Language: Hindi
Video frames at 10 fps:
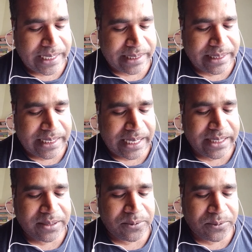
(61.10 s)

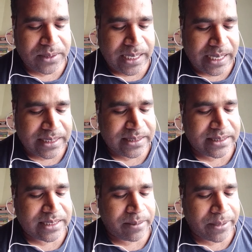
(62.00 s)
आधिकारिक उद्घाटन
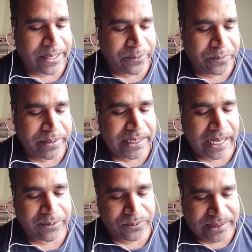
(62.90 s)
समारोह भी
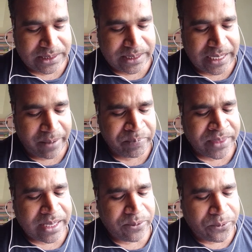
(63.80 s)
आयोजित किया
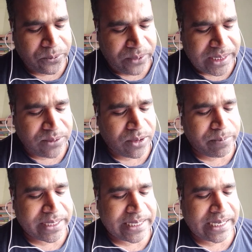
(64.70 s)
और खुले तौर
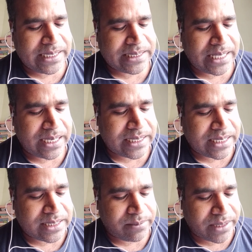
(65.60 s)
पे खालिस्तान
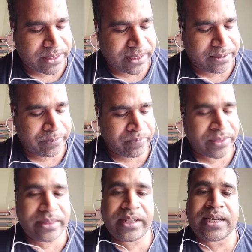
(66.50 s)
का समर्थन
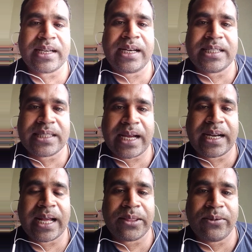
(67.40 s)
लेकिन
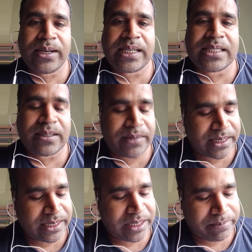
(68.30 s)
खालिस्तान आंदोलन का
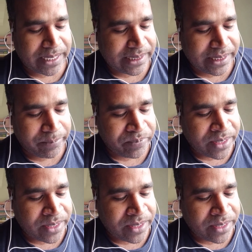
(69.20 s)
समर्थन की बात की